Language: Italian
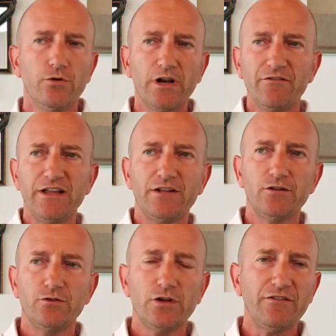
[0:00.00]
non, ave-
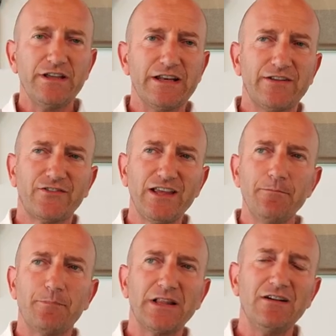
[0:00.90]
non avere
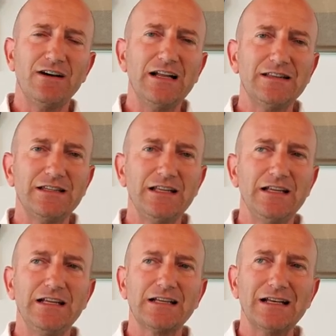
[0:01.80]
sempre
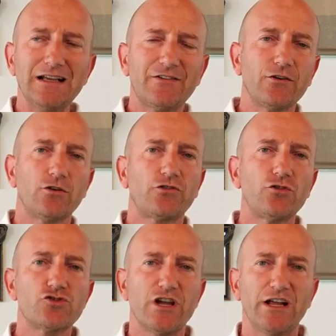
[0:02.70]
davanti il classico
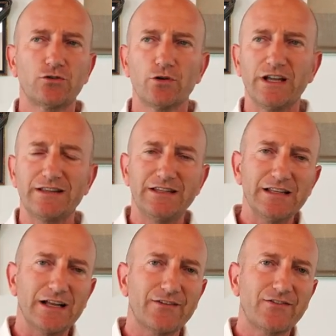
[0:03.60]
soggetto che
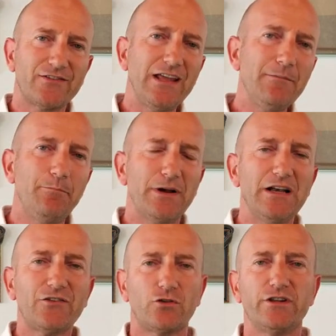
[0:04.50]
tira sempre
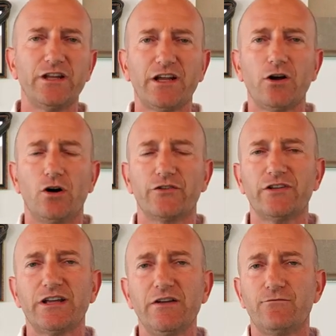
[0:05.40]
le solite
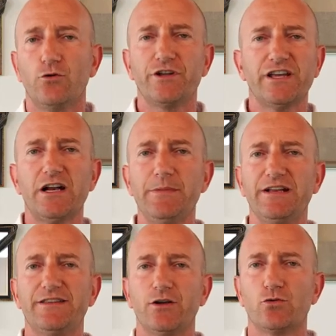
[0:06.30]
cose che voi
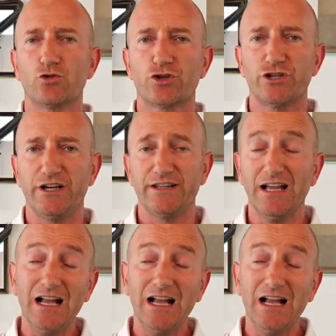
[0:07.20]
chiaramente conoscete,